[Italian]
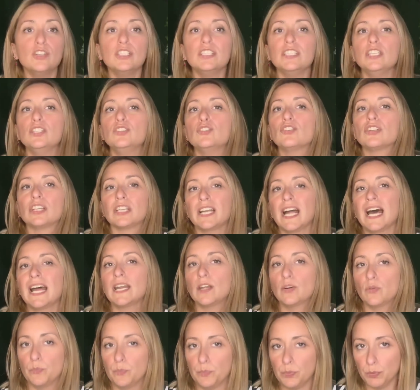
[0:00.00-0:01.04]
di tornare
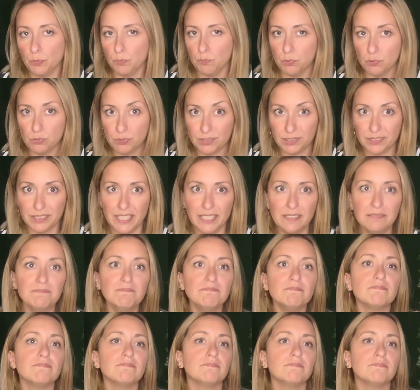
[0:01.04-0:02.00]
con più buste,